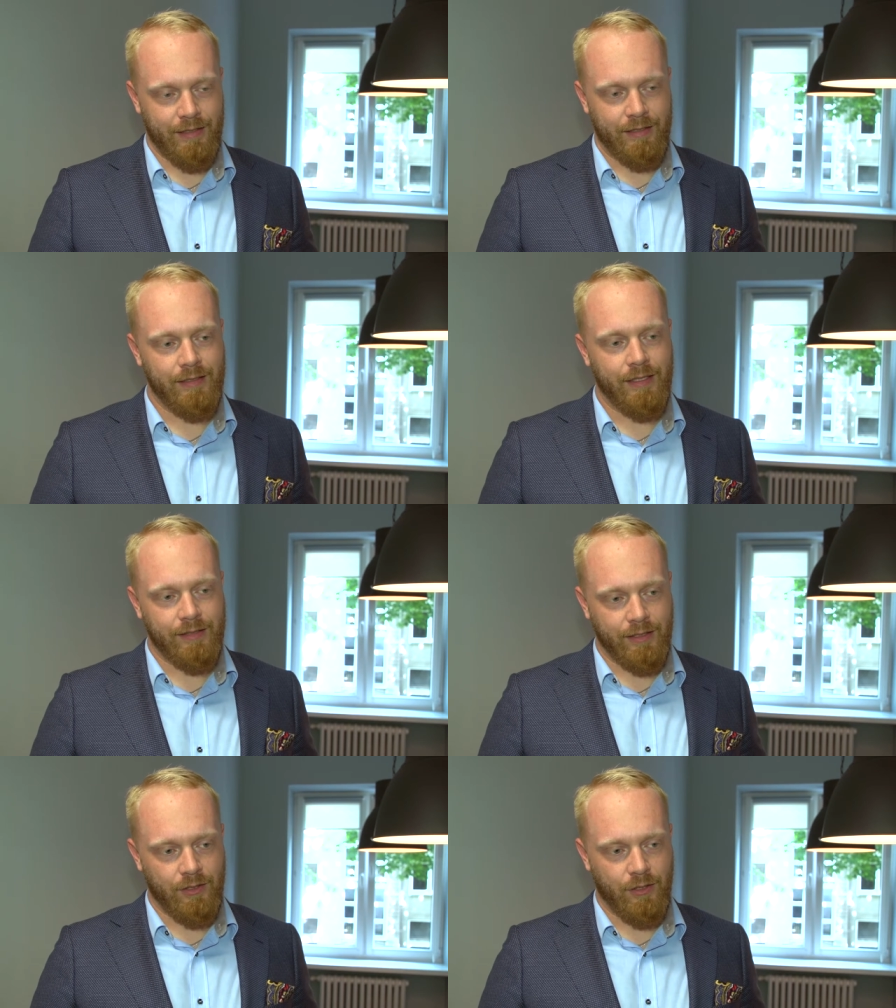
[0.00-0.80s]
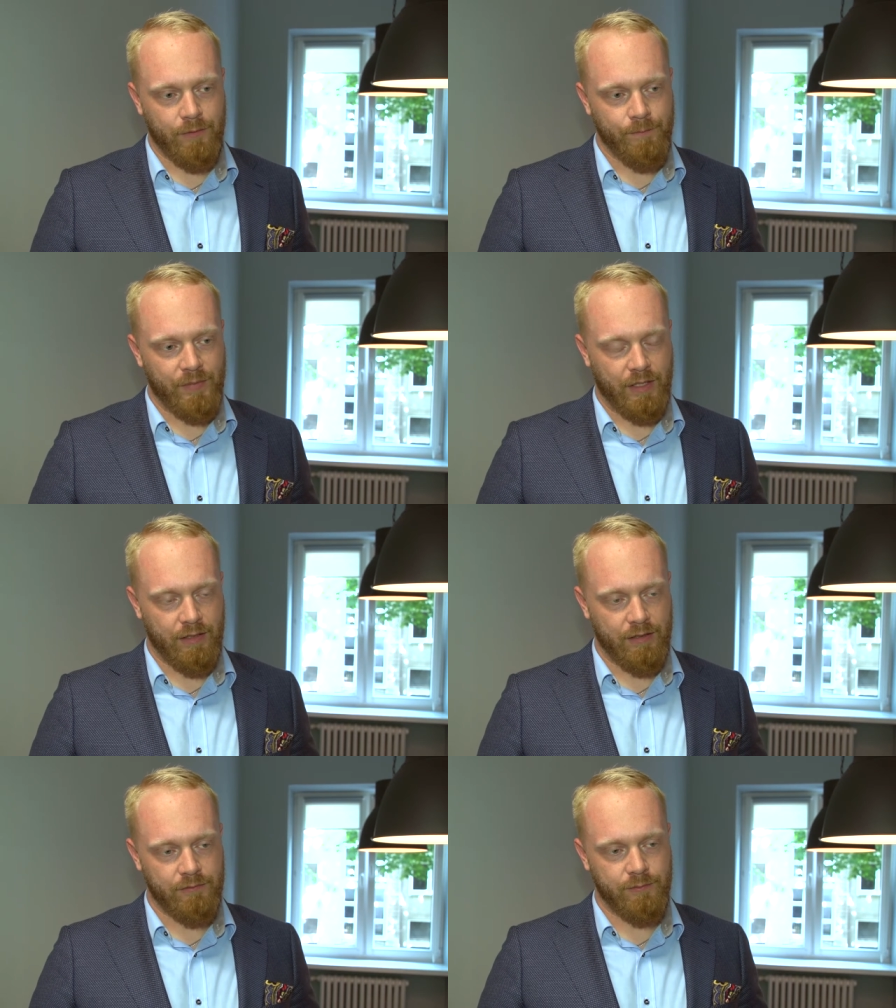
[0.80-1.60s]
I dlatego
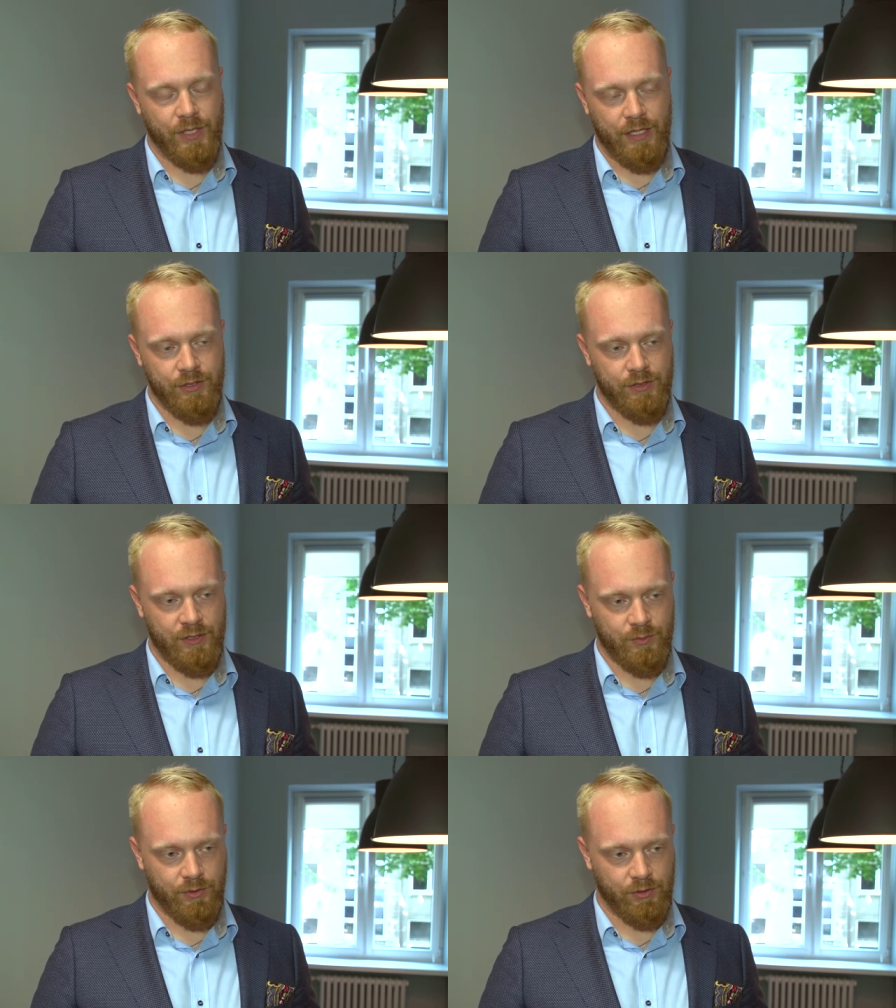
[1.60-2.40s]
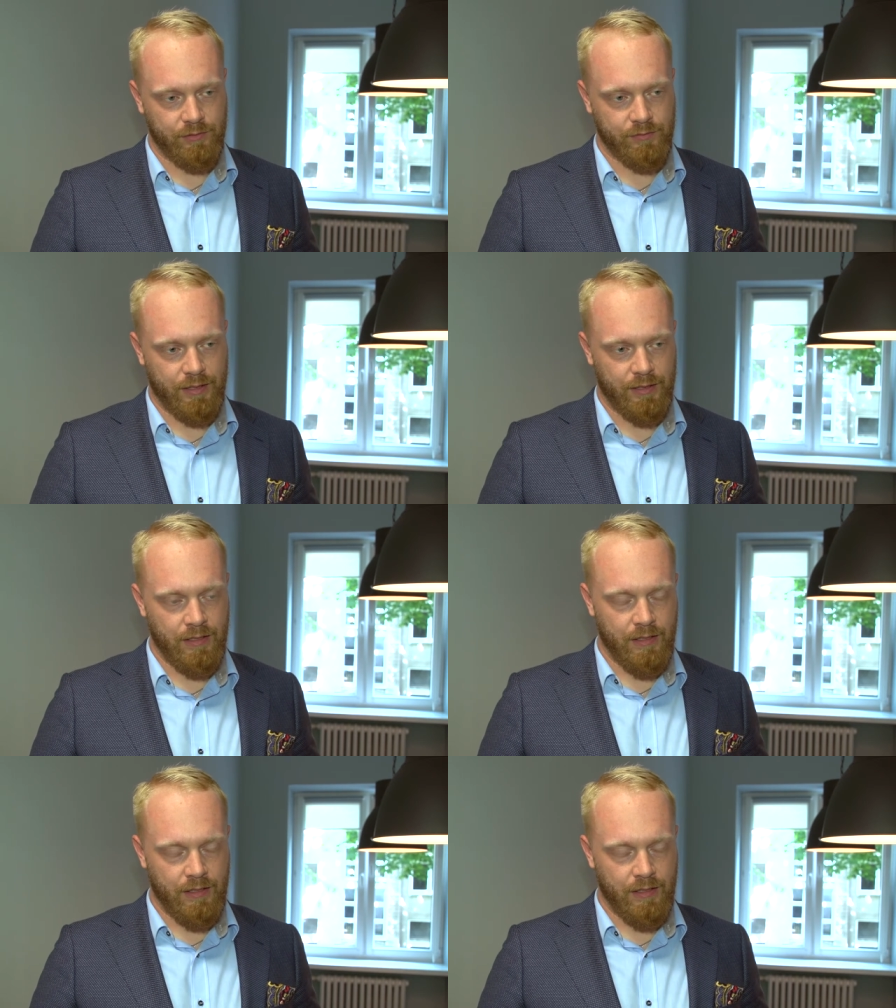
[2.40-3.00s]
e, w branży transportowej